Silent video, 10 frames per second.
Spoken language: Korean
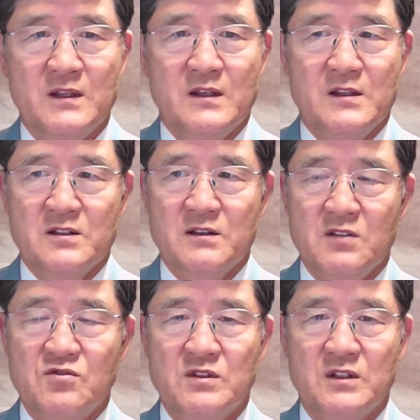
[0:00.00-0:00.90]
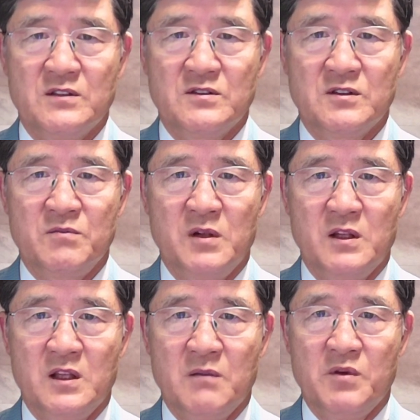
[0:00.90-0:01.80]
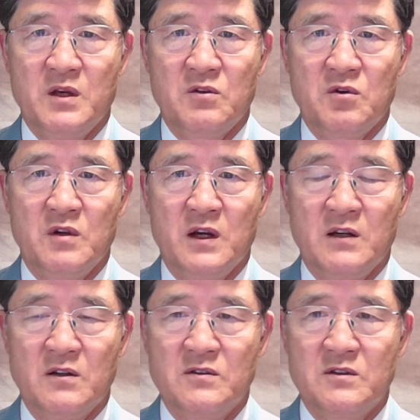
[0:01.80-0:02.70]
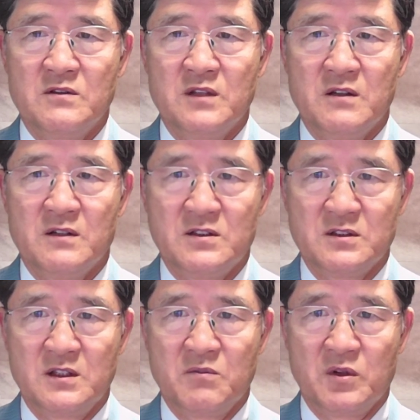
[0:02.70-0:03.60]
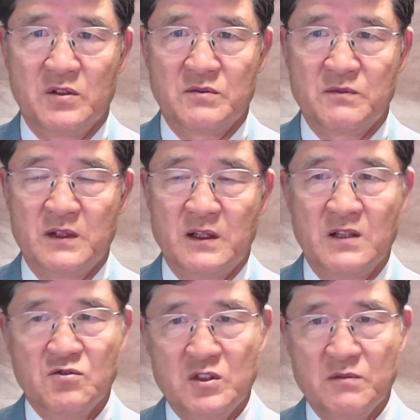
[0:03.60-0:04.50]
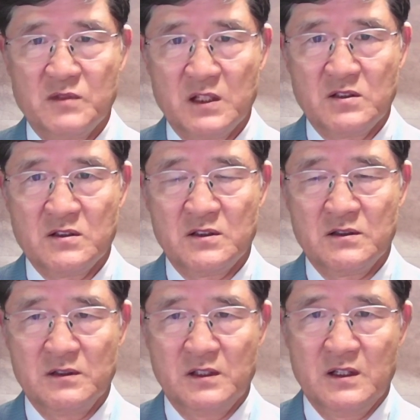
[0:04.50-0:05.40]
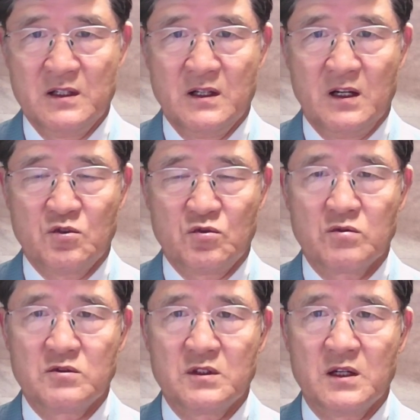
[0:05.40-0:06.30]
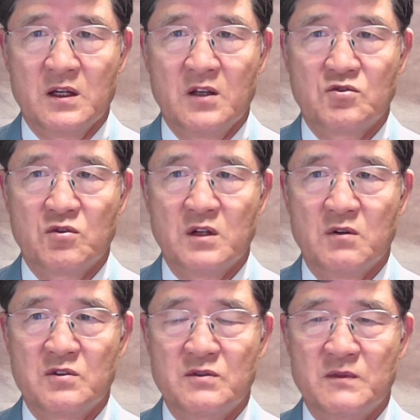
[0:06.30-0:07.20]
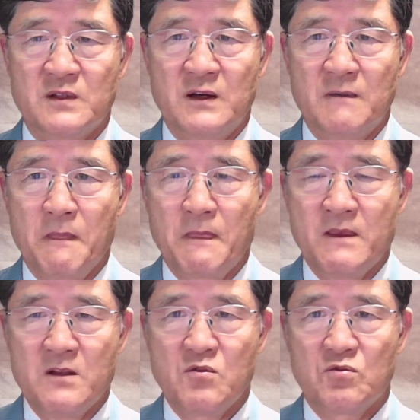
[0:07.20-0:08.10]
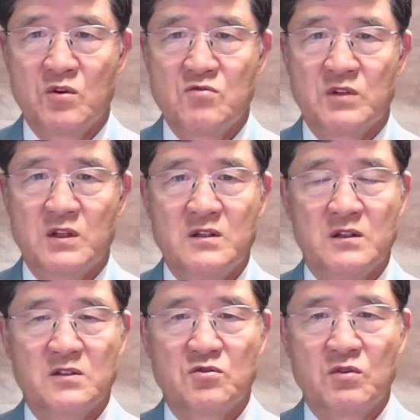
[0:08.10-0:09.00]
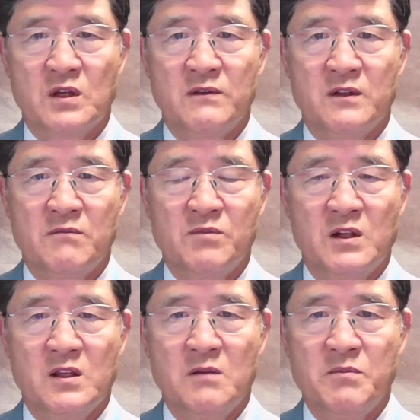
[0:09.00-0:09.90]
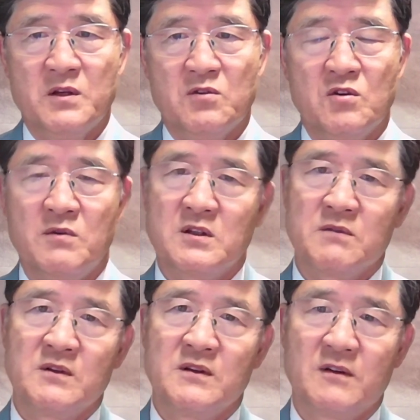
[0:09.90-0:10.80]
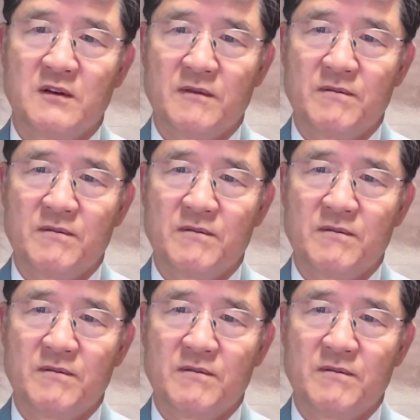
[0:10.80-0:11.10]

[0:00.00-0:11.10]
자, 예수님께서 이 빌라델피아의 교회를 향하여 어떤 예언을 하셨나 보겠습니다. 예수님 자신을 아주 독특하게 소개하고 있습니다. 일곱 교회 중에 이렇게 소개 한 되는 빌라델피아 교회밖에 없는데요.